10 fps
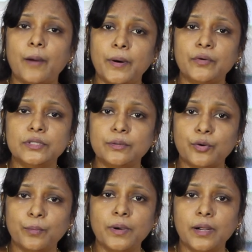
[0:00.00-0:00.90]
அப்பா வந்து
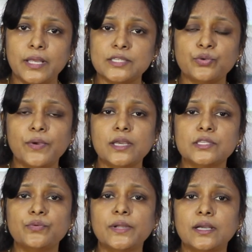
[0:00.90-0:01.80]
ரொம்ப இயேசுவே
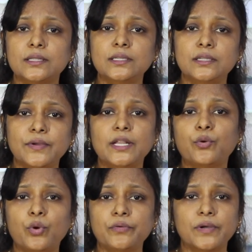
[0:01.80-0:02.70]
இயேசுவேன்னு கத்திட்டு
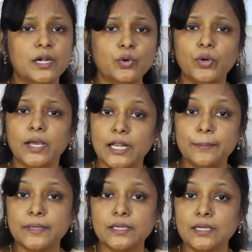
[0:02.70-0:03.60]
வெளியே ஓடி வர்றார் கூட
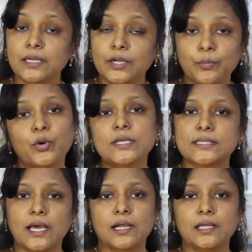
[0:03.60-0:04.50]
ஹெல்ப்புக்கு
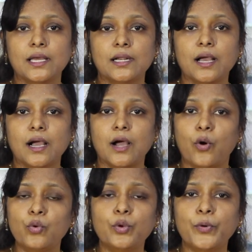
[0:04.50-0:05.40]
போலீஸ்காரங்க தான் இருக்காங்க
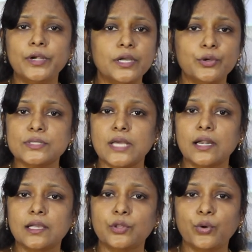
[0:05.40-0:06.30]
அவங்களும் போயிட்டு ஐயோ
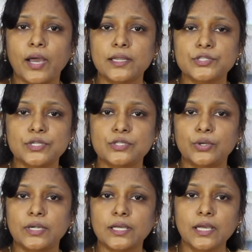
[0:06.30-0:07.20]
சாருக்கு ஏதோ
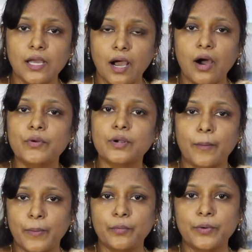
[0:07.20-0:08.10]
ஆயிடுச்சுன்னு சொல்லிட்டு
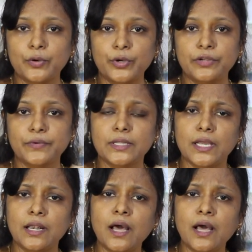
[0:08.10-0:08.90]
அவருக்கு அப்பாவை போய் கூட்டிகிட்டு வந்து